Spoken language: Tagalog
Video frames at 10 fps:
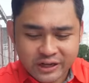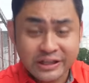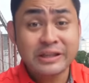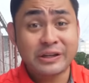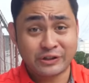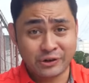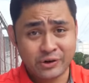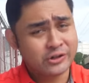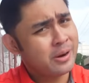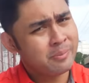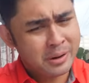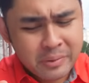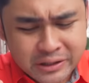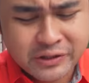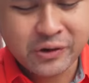ating dessert. Syempre may
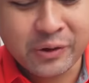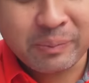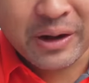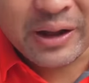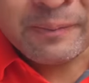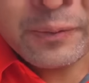dessert pa.